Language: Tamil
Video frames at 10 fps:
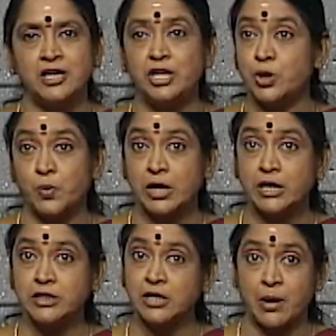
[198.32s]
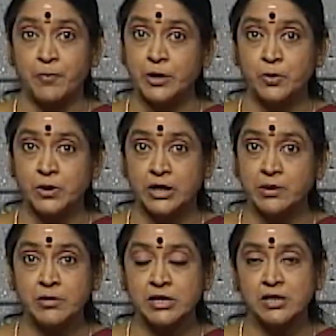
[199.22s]
இந்த உலகத்தில் அப்படி ஒரு
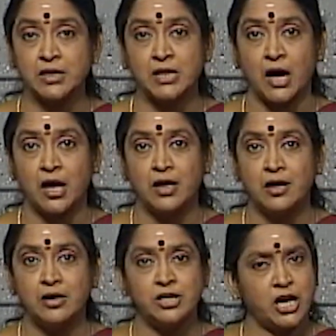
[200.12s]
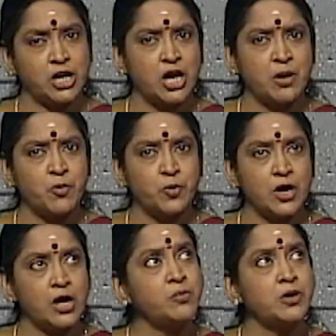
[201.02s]
இடம் இருக்கிறதா எங்கே
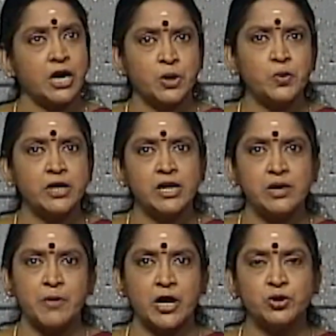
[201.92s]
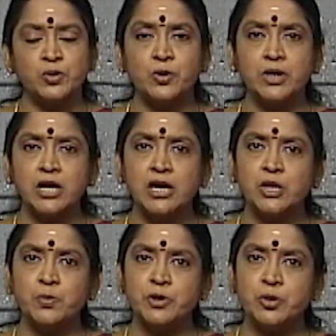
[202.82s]
போனாலும் கடவுள் என்னை பார்த்து கொண்டே
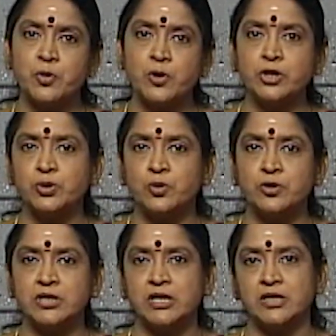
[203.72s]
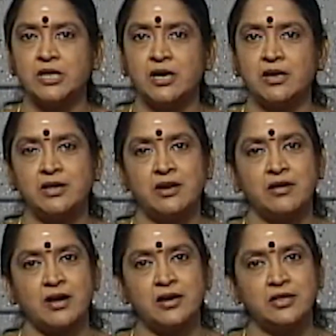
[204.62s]
இருப்பது போல தோன்றுகிறதே
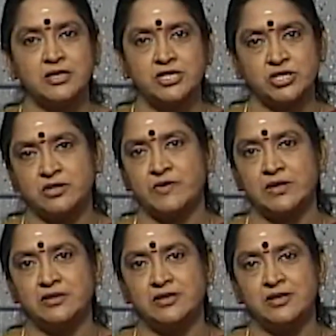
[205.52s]
என்றான் அந்த சிறுவன்